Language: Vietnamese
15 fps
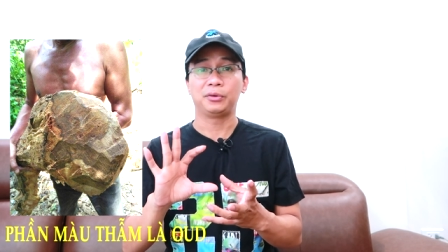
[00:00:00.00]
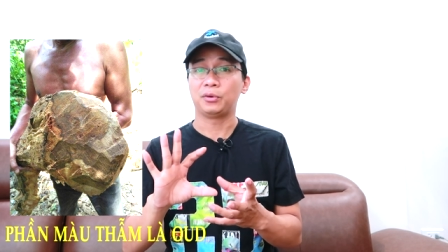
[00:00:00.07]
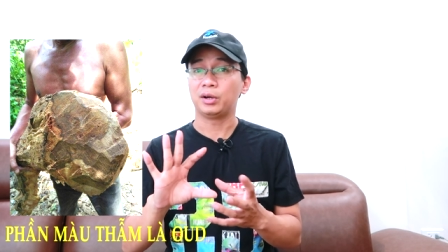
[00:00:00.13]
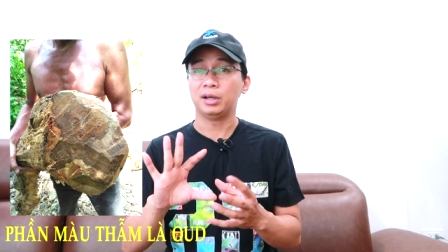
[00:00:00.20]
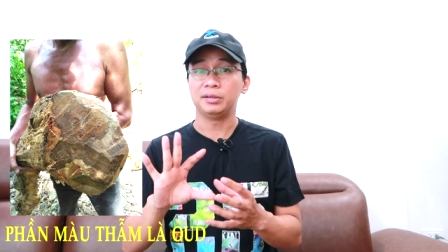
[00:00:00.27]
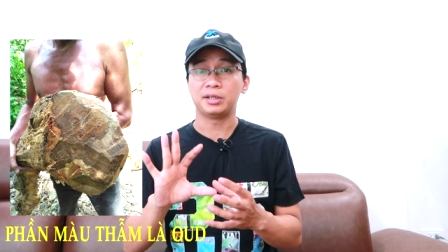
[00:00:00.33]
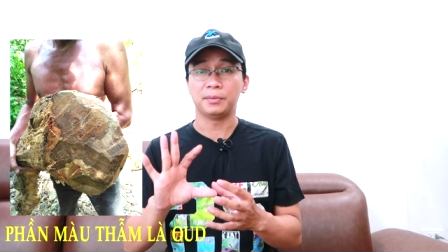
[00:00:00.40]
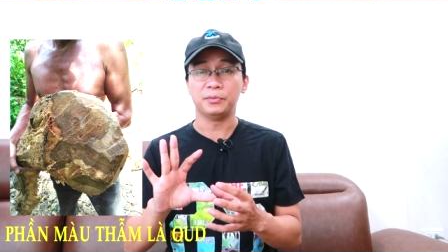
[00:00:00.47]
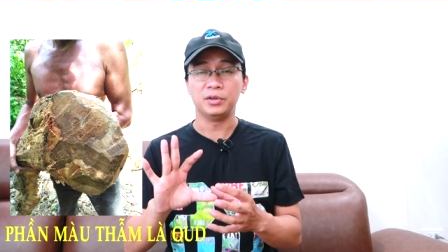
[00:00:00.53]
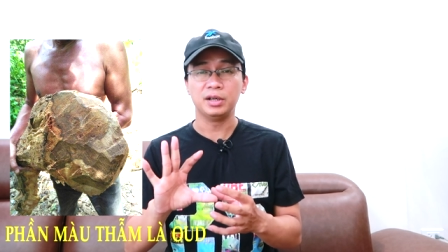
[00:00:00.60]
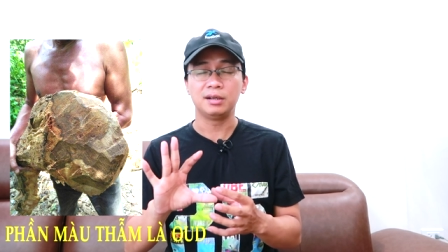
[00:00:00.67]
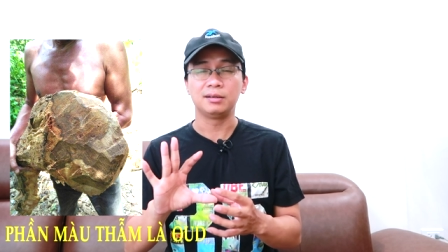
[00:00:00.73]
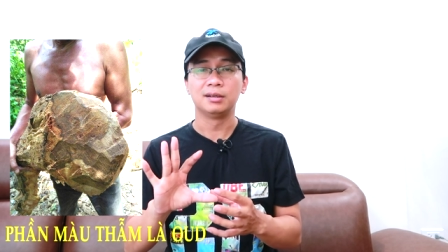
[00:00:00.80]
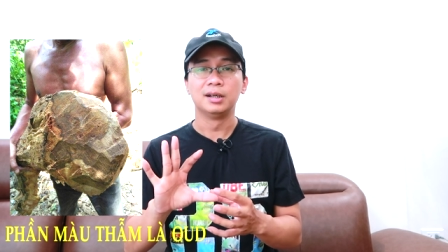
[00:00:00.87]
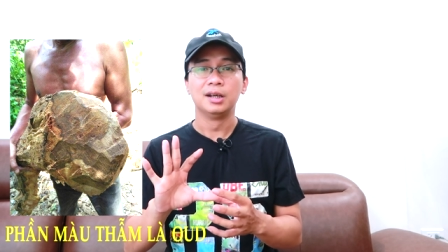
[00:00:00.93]
hay gọi là
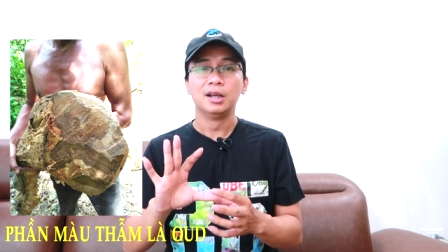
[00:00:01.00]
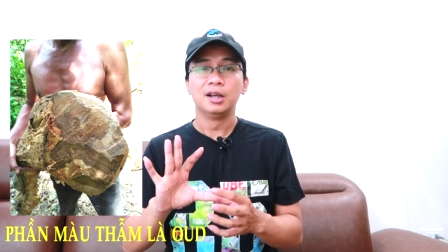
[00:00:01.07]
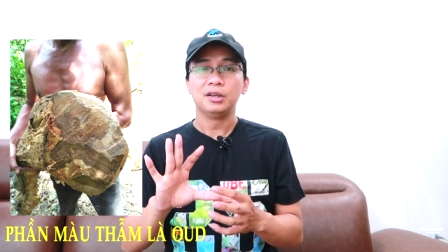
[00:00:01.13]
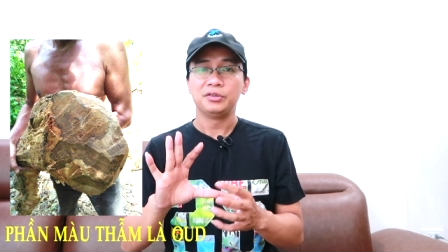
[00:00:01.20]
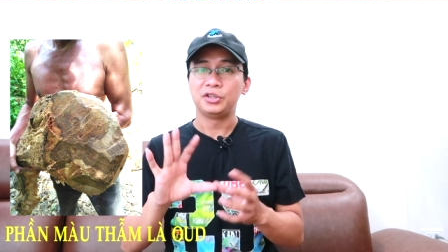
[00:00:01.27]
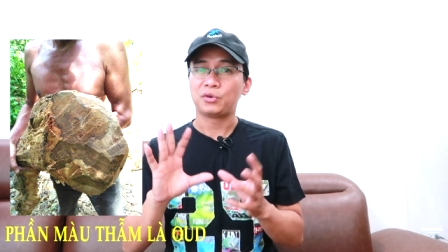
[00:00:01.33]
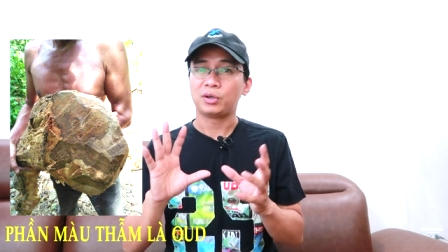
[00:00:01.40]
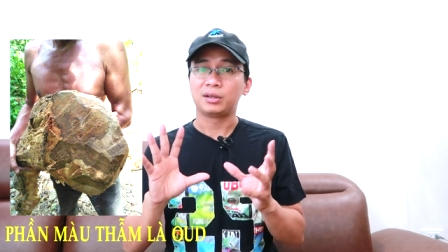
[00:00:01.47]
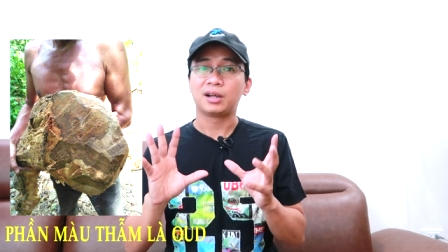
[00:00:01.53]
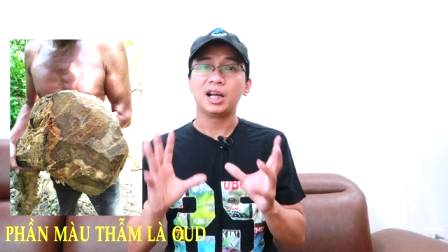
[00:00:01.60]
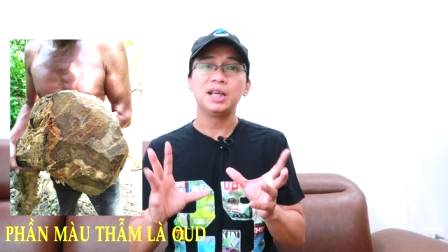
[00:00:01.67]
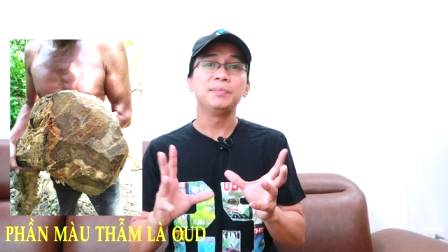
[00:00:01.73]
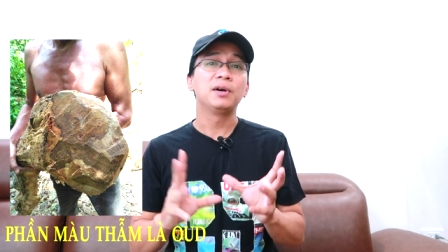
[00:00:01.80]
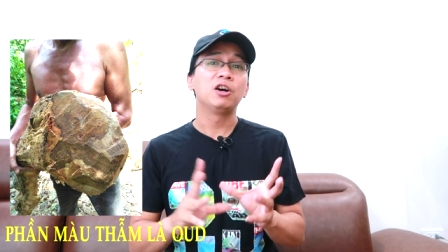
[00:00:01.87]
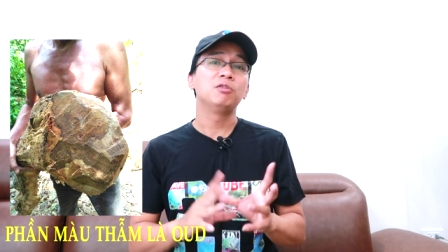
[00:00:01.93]
trầm hương chứ
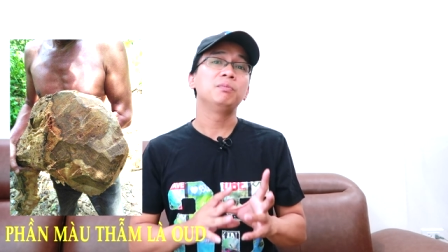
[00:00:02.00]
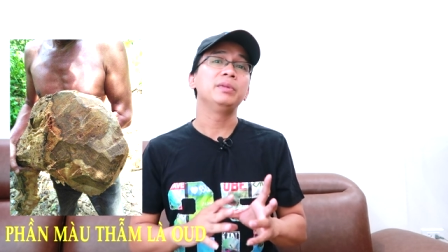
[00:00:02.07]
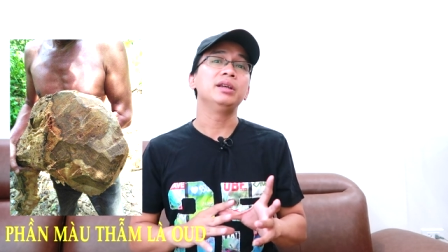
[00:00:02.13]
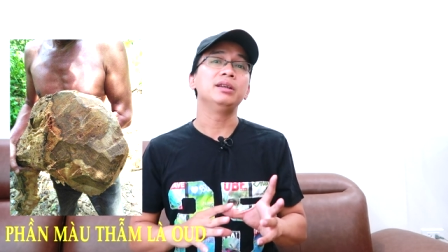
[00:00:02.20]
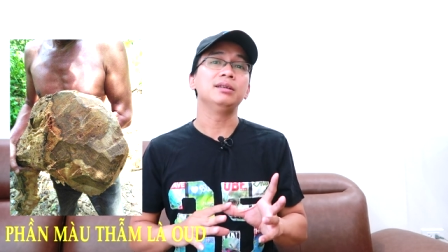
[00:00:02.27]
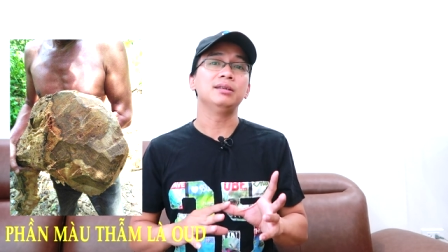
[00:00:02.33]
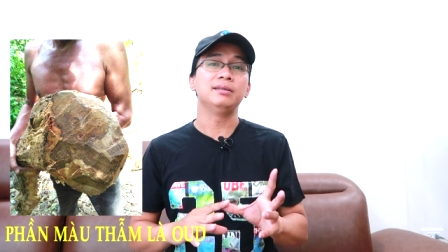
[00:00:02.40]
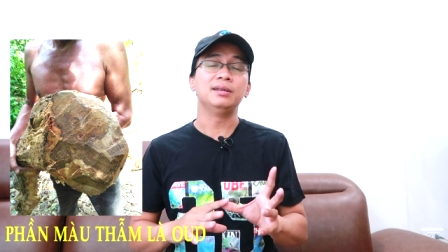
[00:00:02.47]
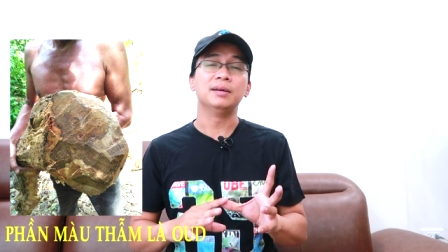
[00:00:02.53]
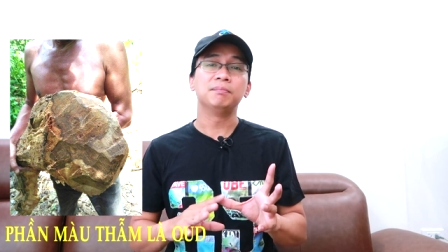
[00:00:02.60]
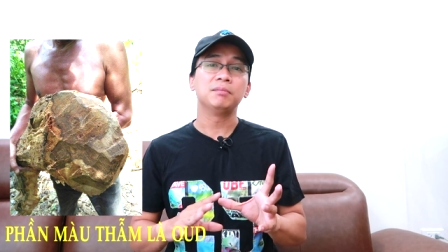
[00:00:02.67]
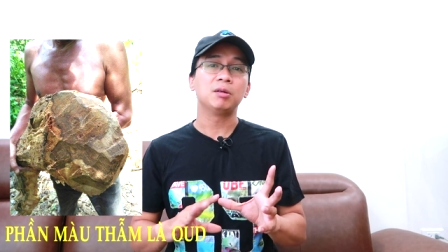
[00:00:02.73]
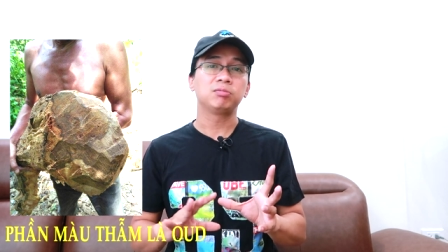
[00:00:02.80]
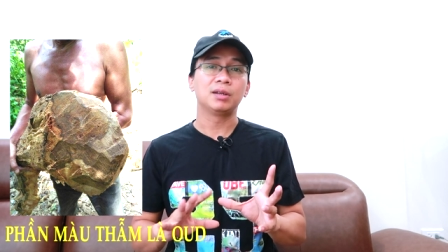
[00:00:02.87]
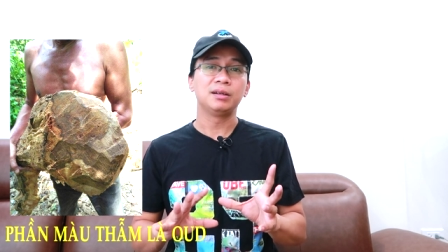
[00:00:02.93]
còn cây mà không bị
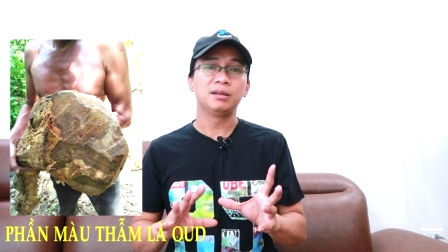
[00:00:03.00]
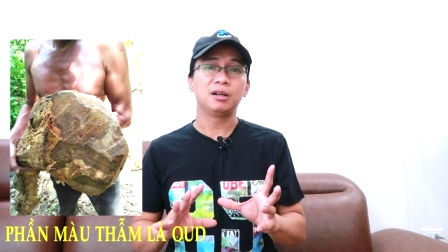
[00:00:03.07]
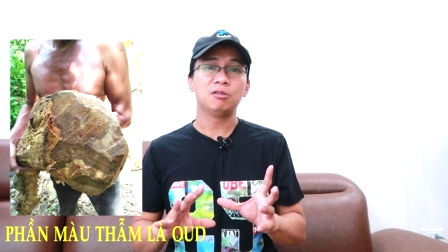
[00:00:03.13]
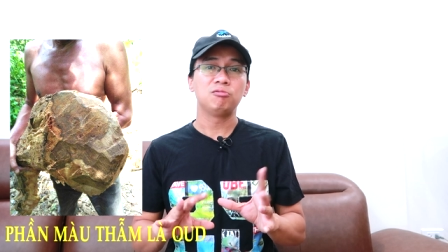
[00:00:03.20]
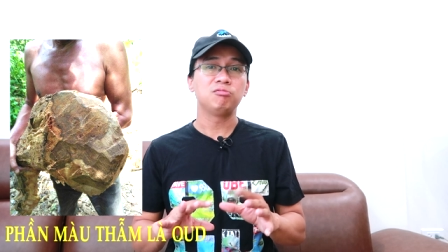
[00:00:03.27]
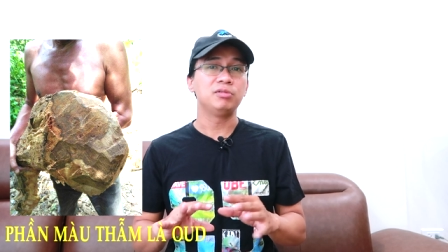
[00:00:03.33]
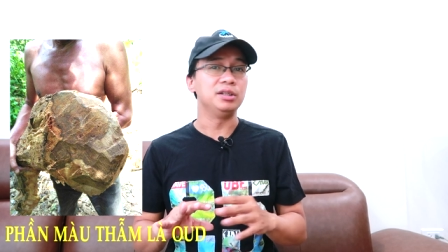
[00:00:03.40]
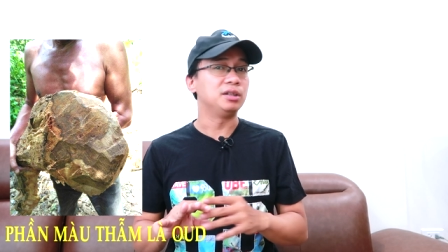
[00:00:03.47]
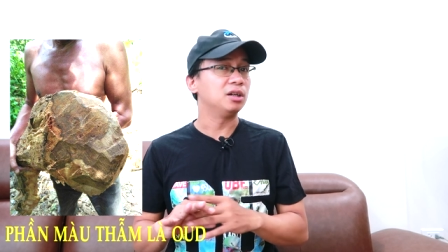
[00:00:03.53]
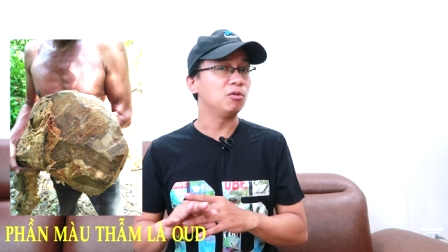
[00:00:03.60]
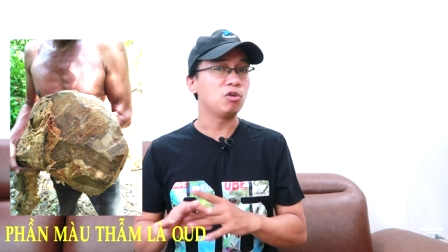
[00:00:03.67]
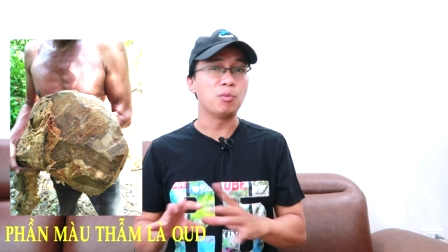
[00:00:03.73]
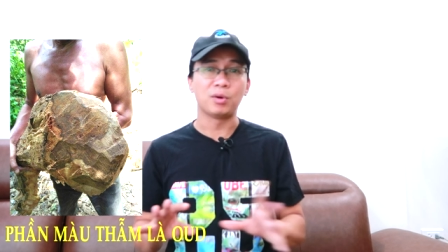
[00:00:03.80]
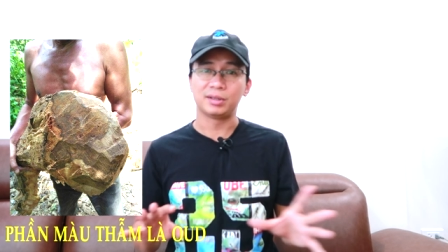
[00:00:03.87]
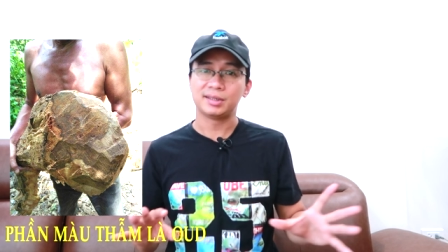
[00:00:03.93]
nấm mốc tấn công
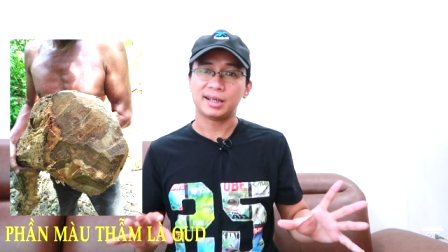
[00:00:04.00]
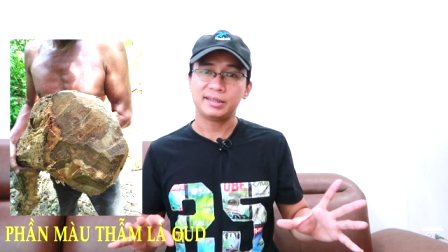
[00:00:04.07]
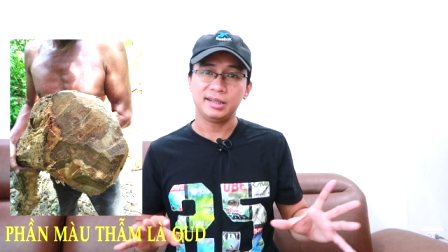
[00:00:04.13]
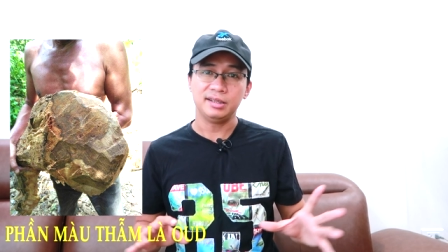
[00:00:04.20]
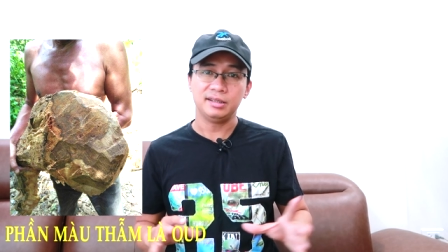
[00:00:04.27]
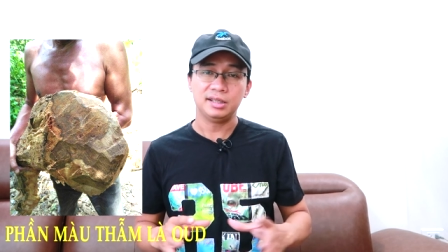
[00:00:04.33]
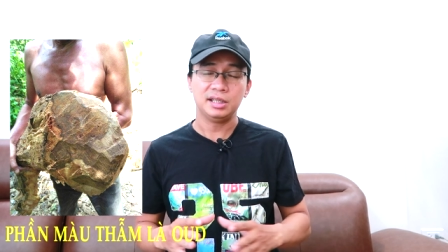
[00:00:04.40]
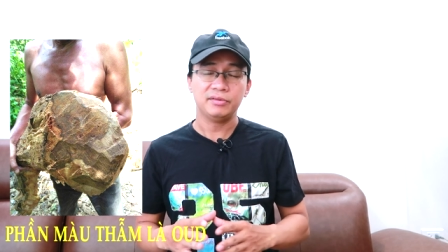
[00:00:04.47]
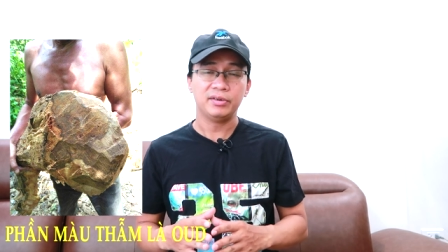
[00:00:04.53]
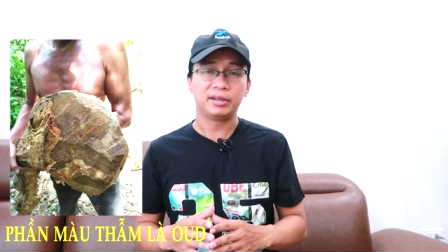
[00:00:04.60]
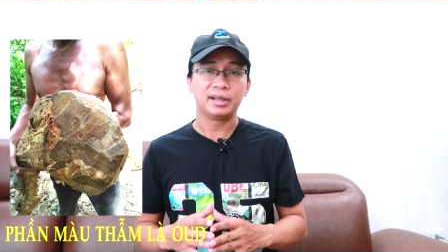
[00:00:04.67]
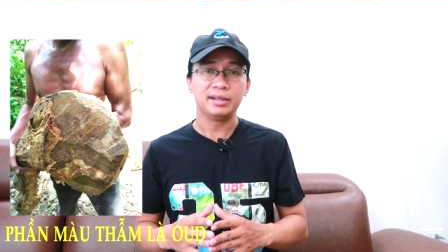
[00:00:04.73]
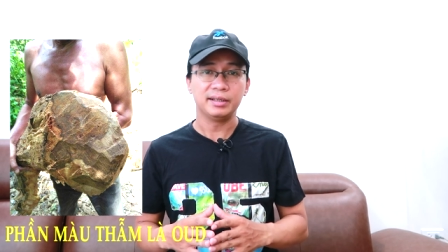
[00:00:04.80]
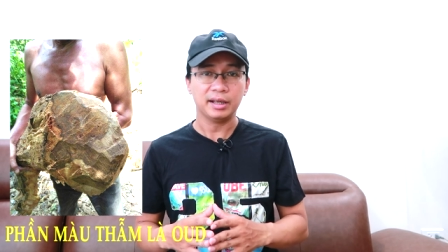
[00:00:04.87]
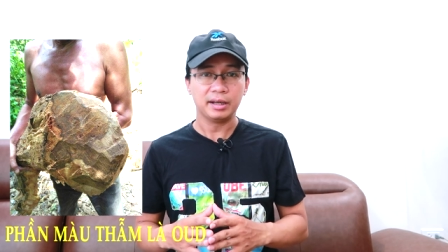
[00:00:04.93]
thì không có một giá trị
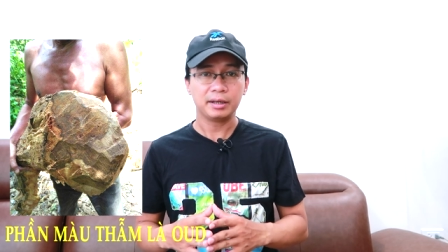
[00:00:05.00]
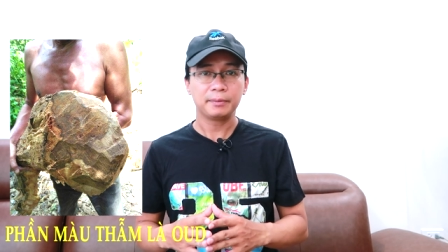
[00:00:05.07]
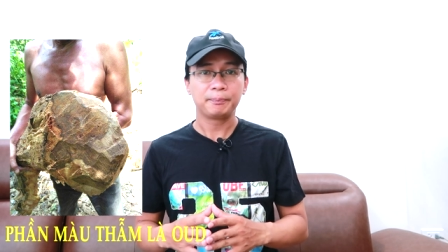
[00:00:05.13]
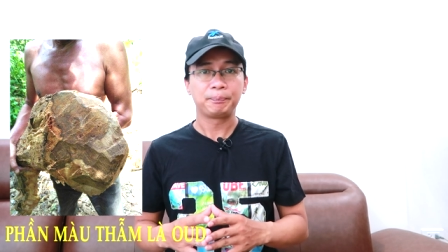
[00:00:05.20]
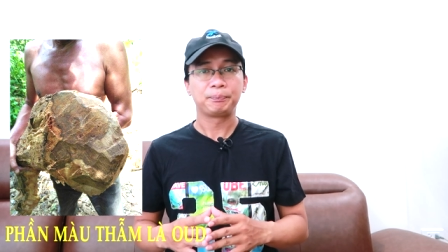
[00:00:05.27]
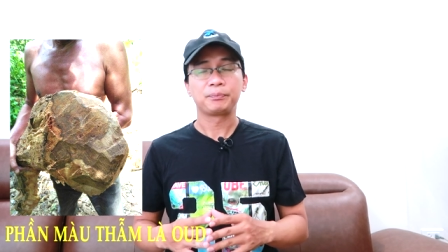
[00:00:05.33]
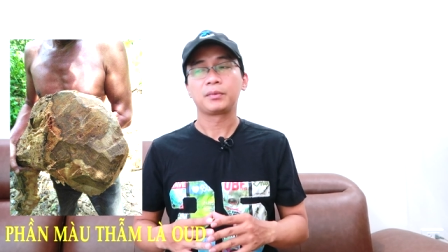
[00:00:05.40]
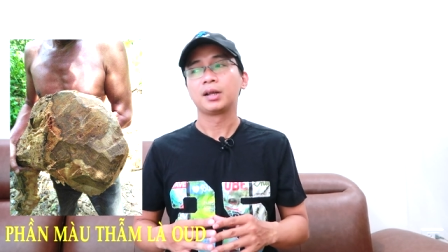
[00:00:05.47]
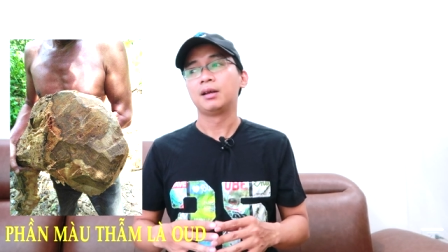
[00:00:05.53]
gì về kinh tế